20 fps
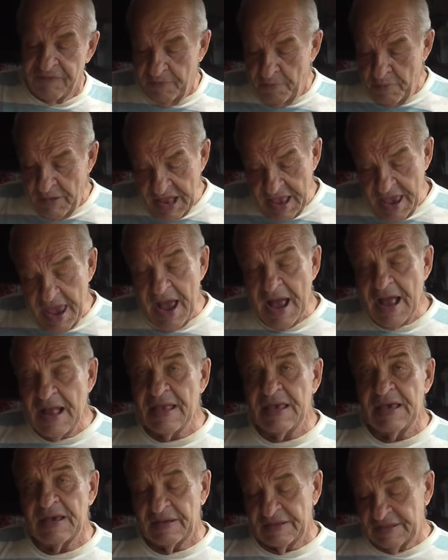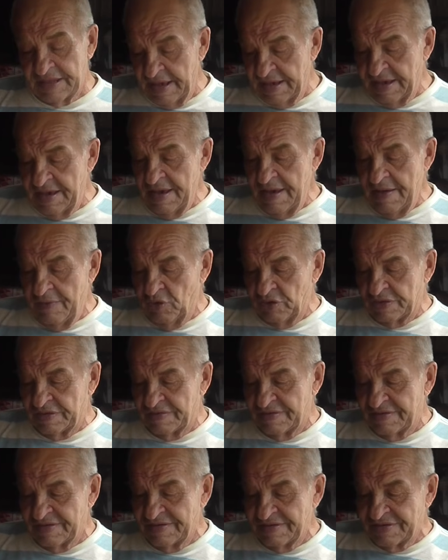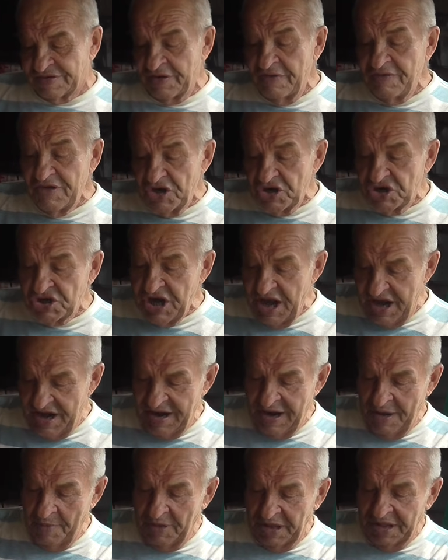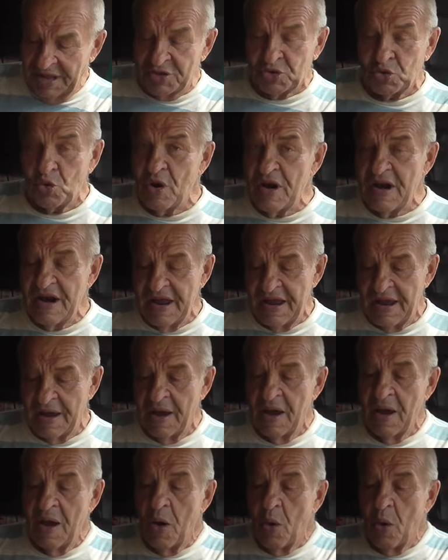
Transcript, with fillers: Мне они такие вот совершенно малосольные